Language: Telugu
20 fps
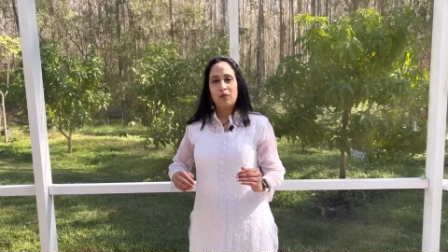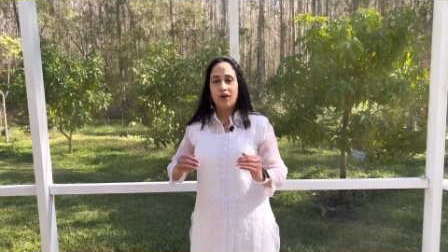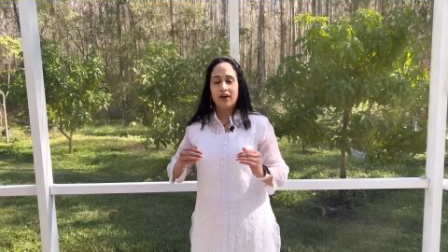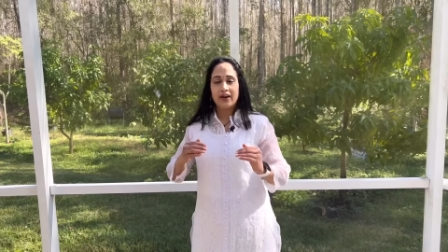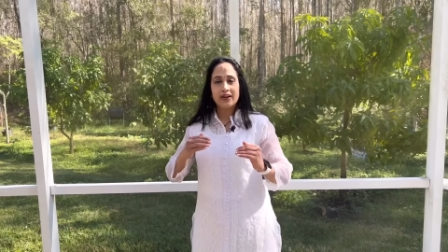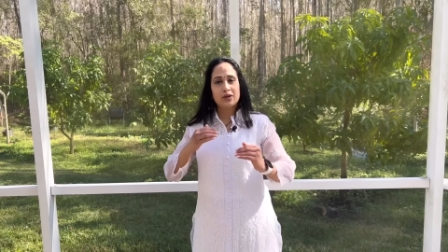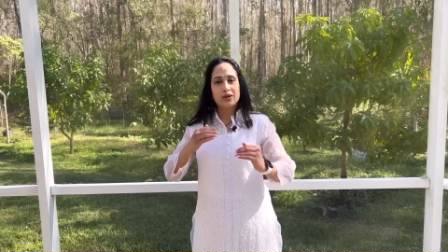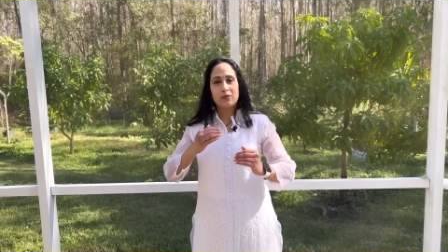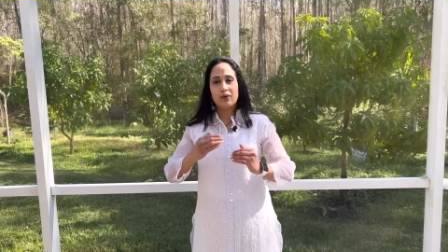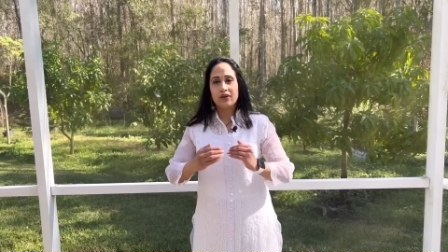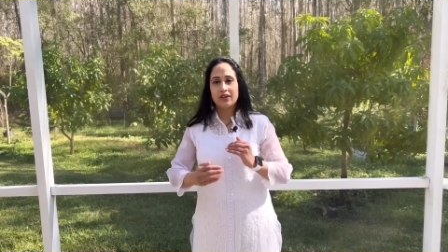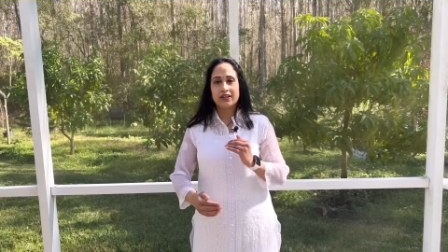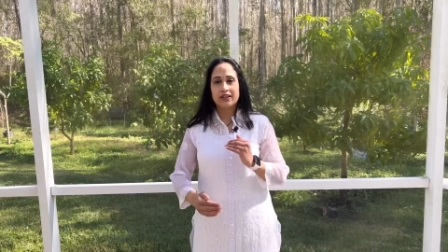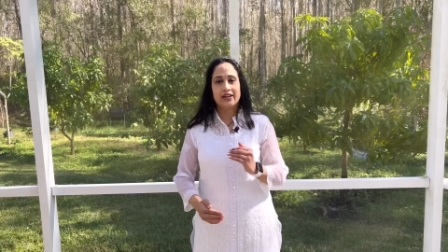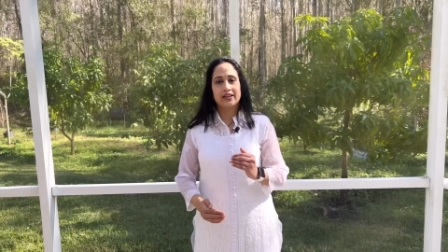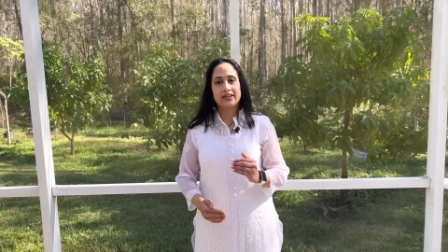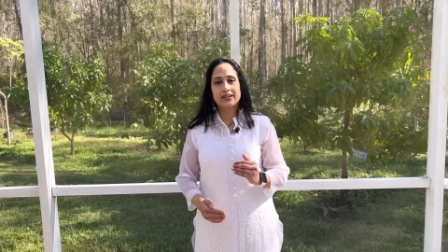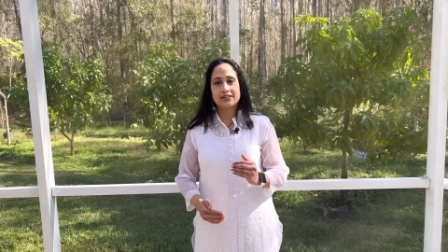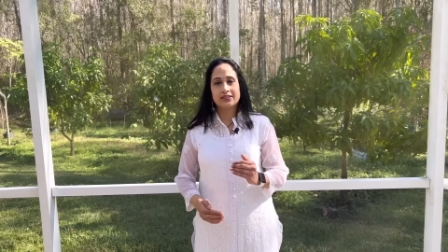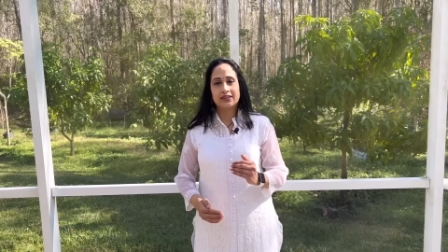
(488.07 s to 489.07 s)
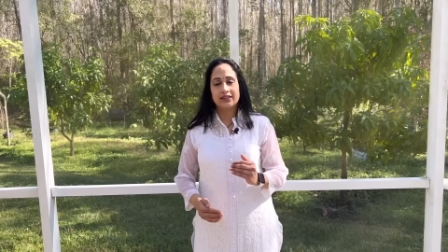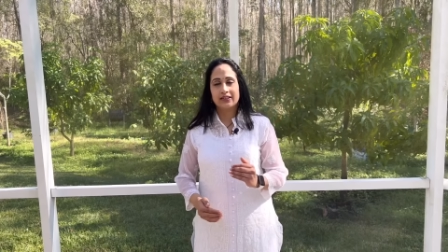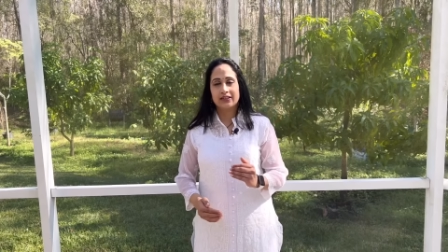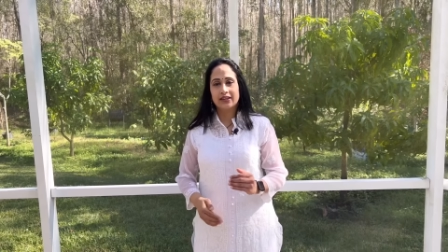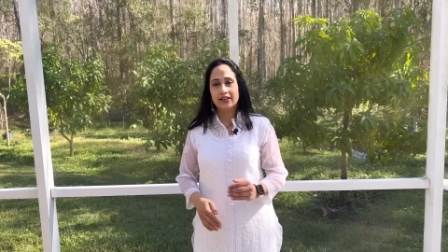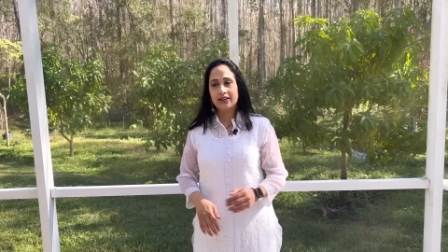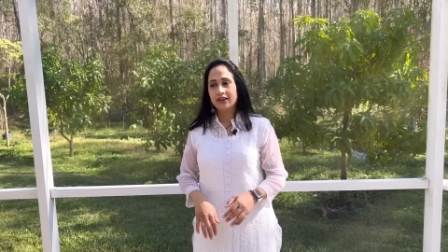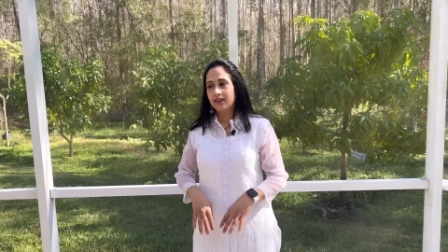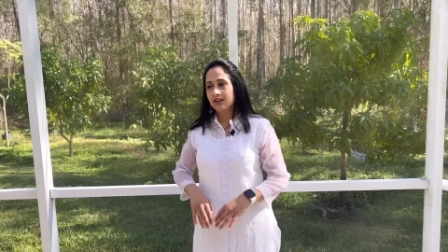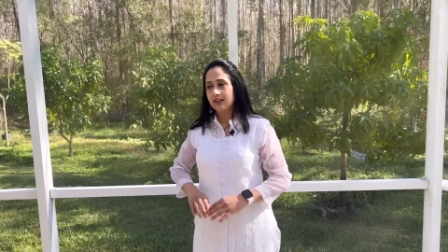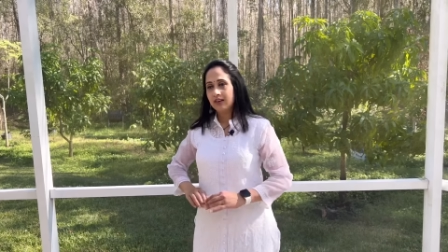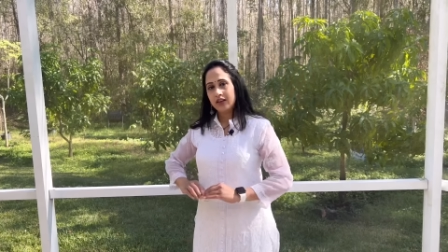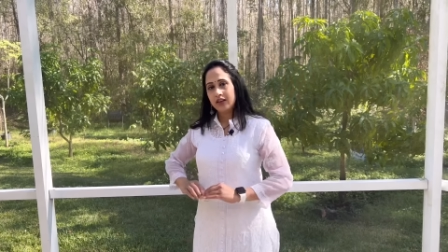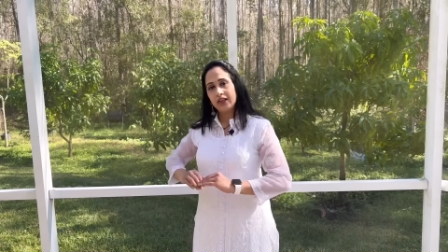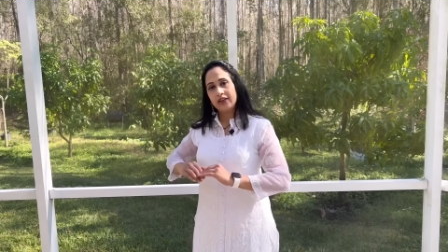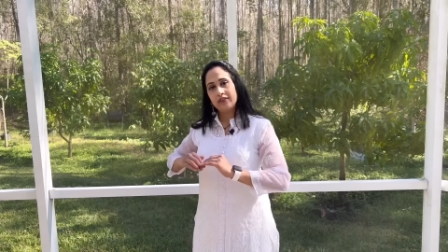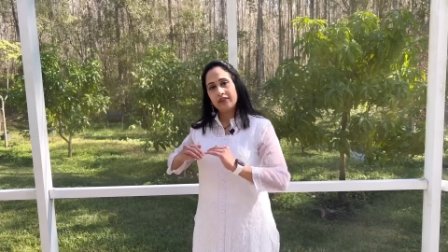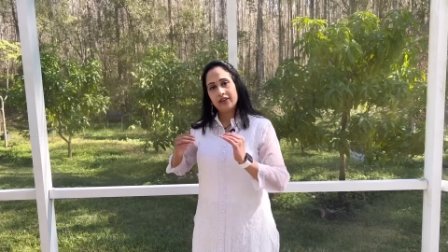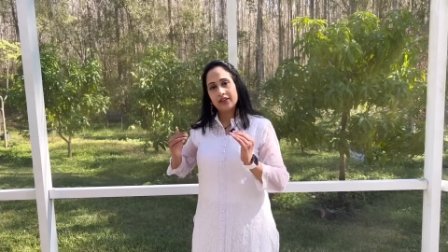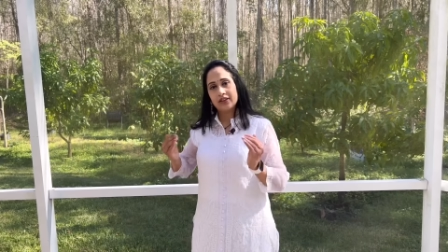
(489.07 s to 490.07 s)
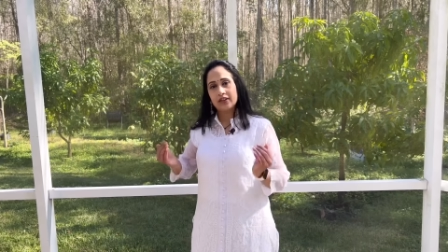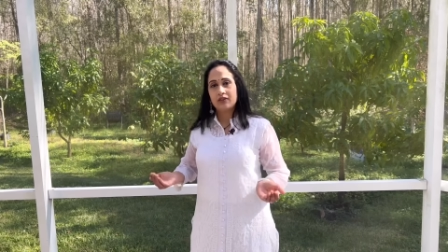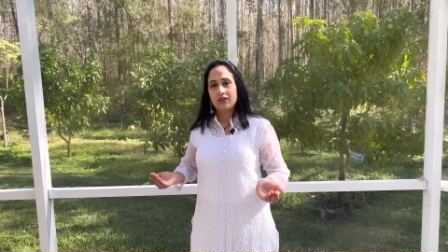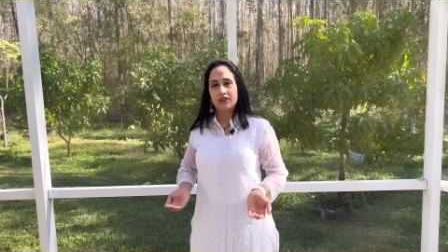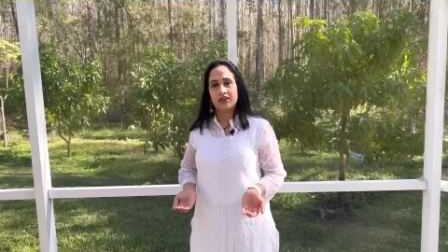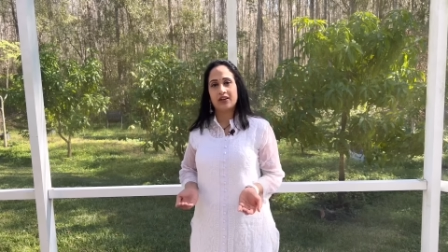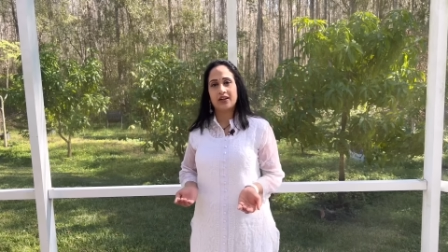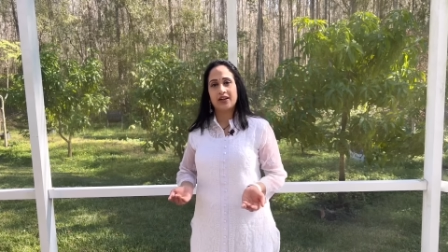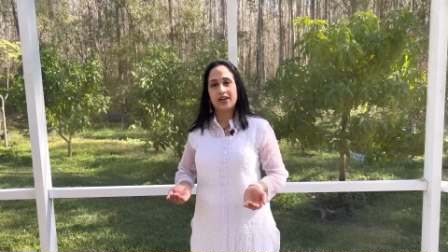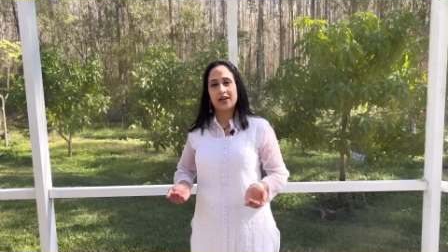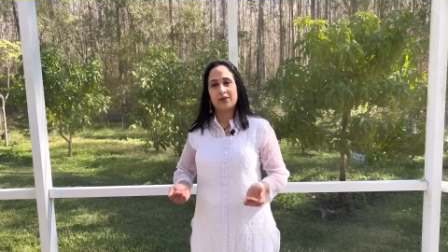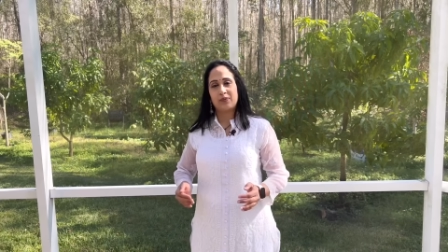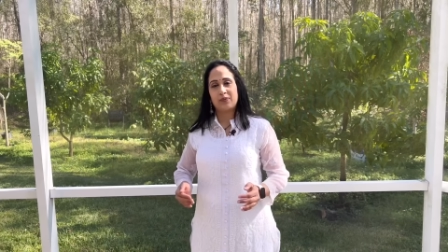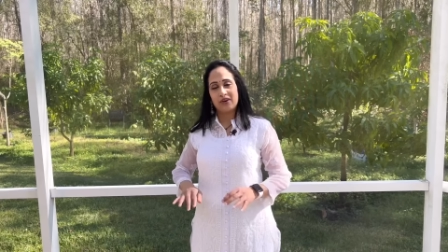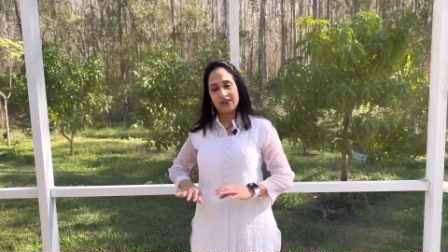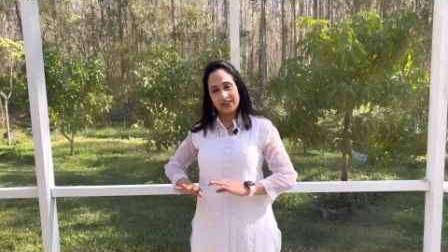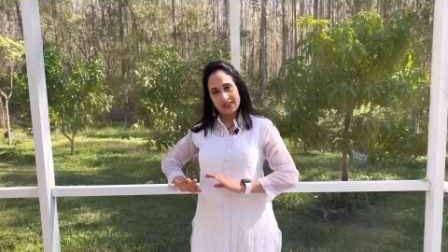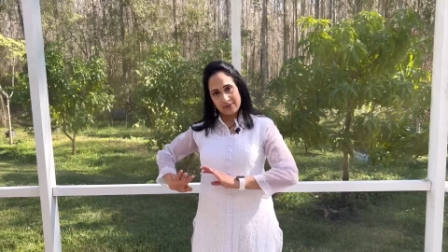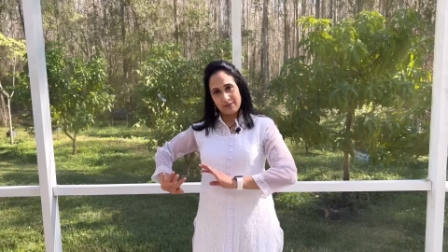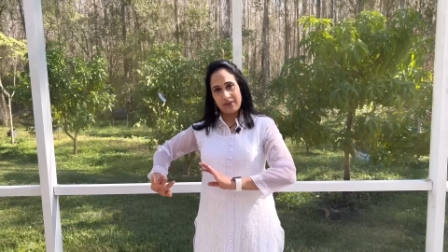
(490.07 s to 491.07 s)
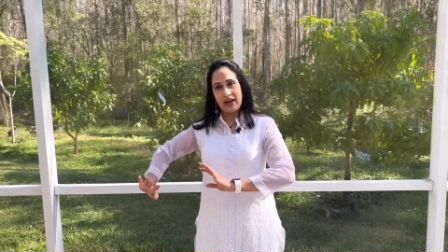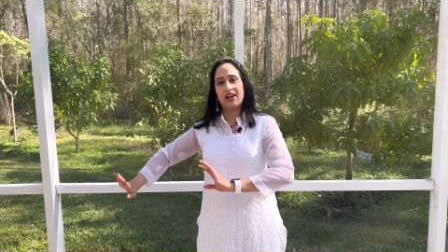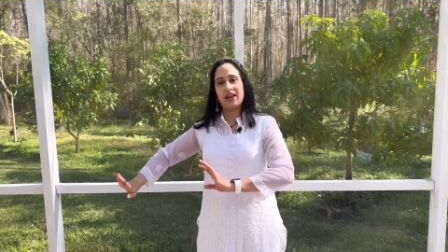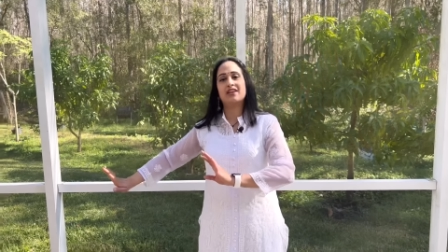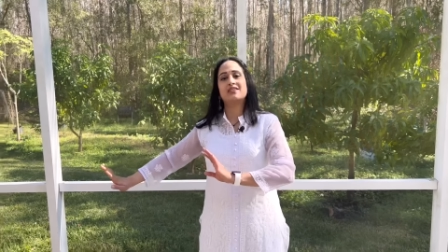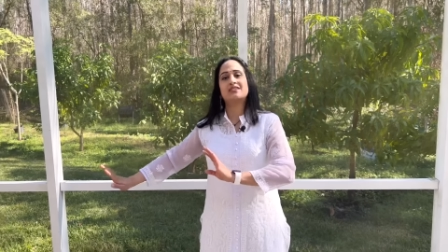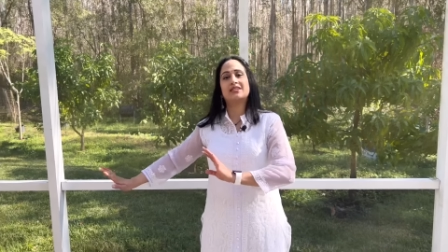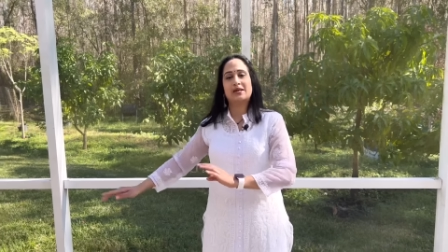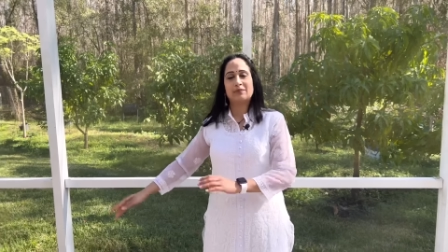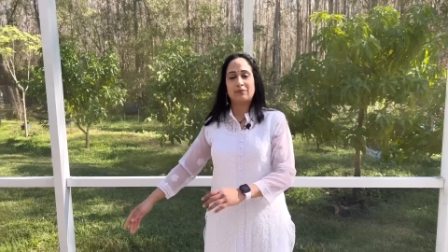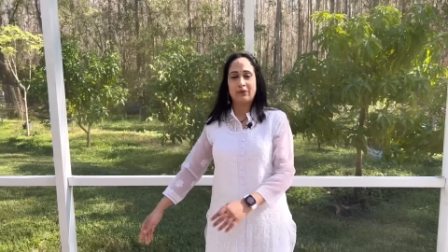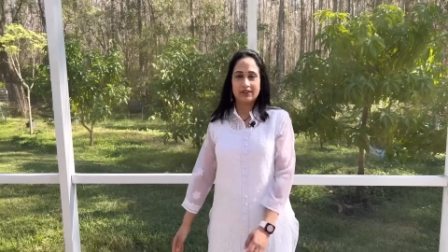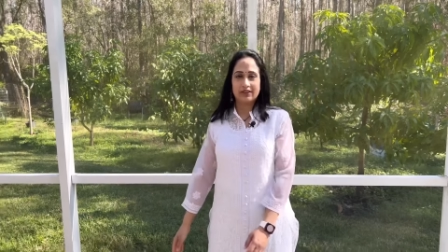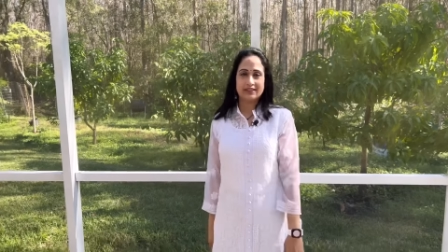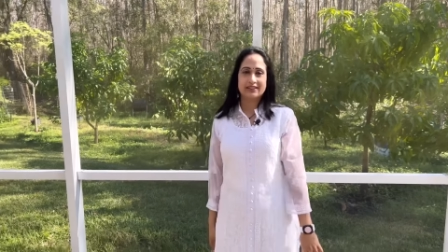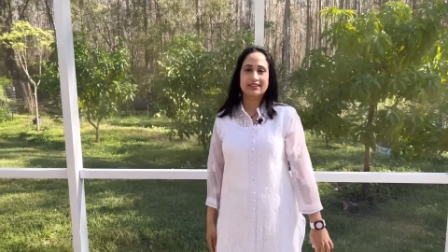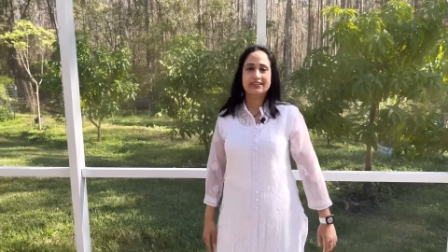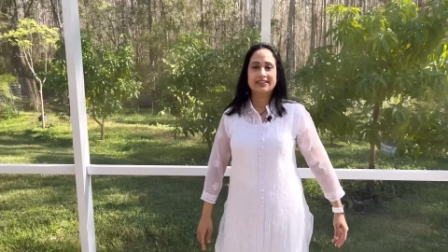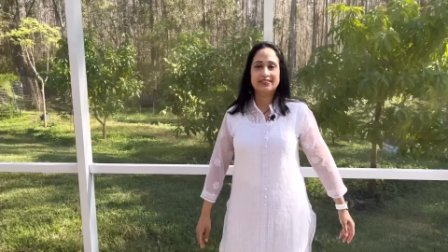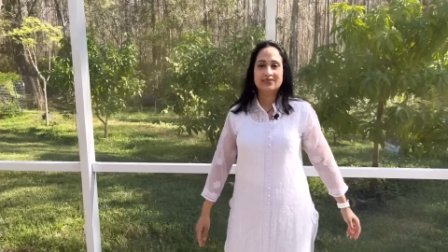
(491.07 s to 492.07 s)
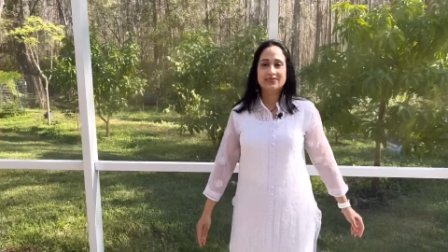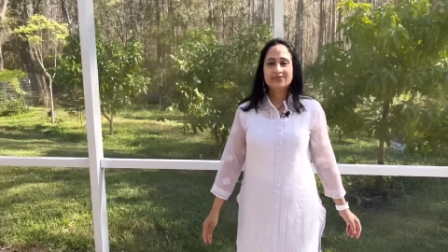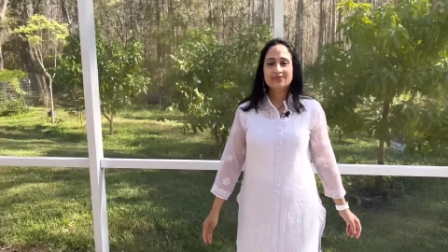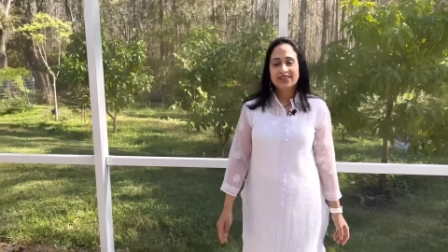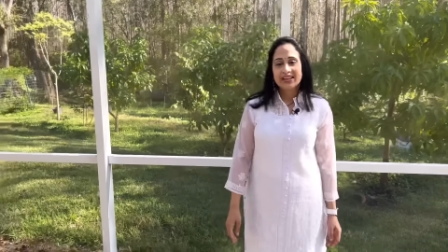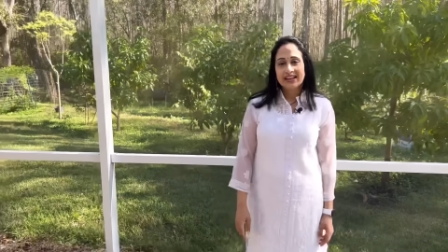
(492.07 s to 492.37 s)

మార్నింగ్ పొట్ట కరిగిస్తుంది ఈవినింగ్కి గుండ్రంగా అయిపోతుంది బ్యాలెన్స్ అయిపోతుంది